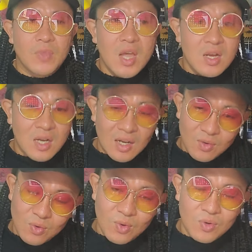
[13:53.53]
なんか
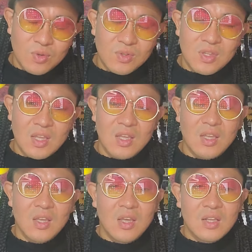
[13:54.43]
アルコールっ
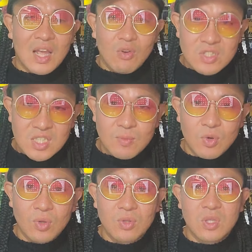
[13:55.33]
て楽しいものっ